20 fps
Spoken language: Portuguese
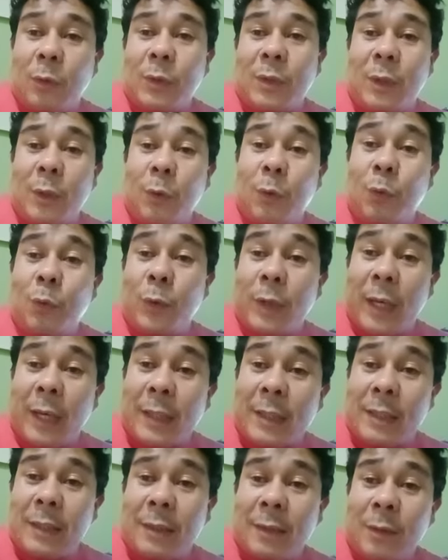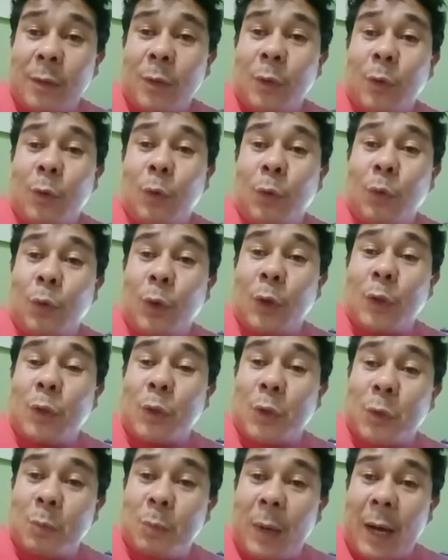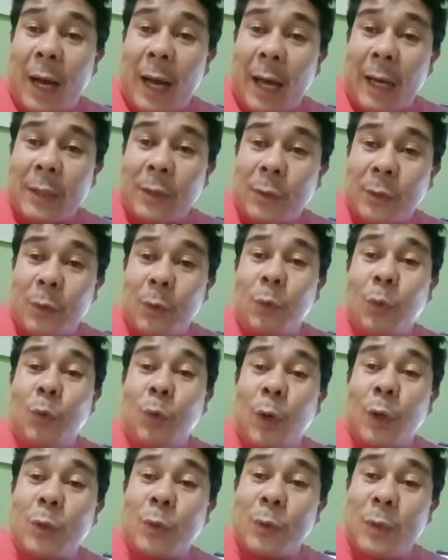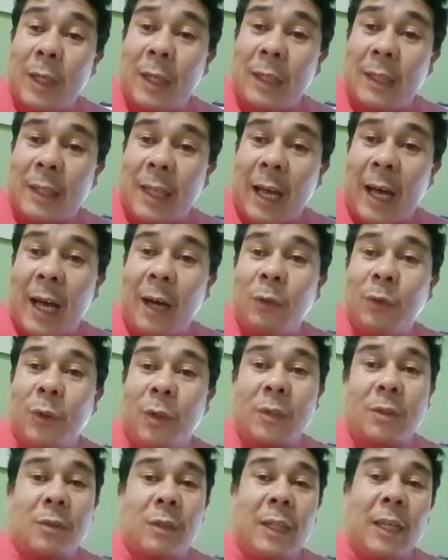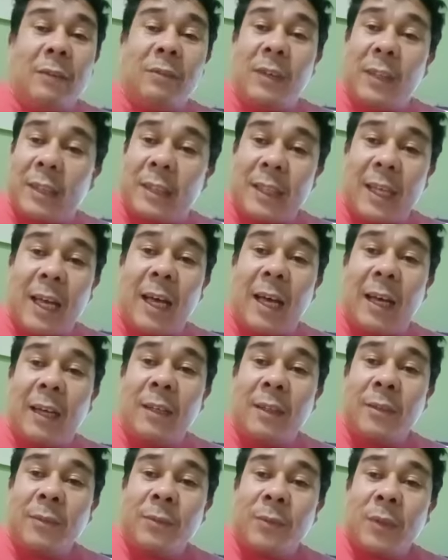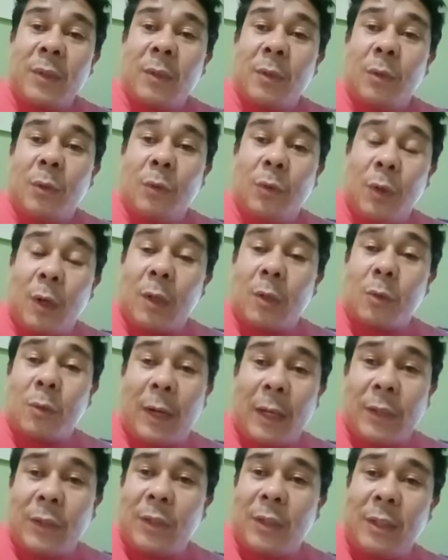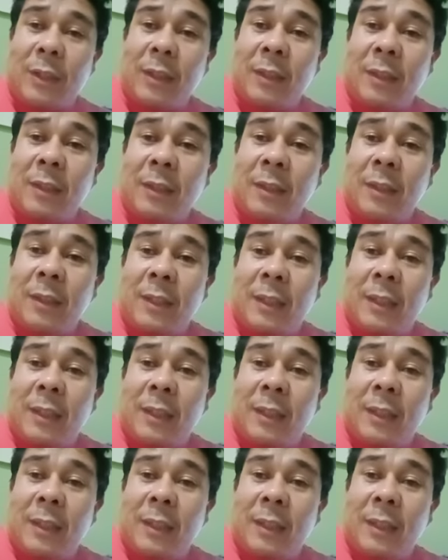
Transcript: O Senhor conhece os nossos passos, o nosso deitar, o nosso levantar, o nosso agir.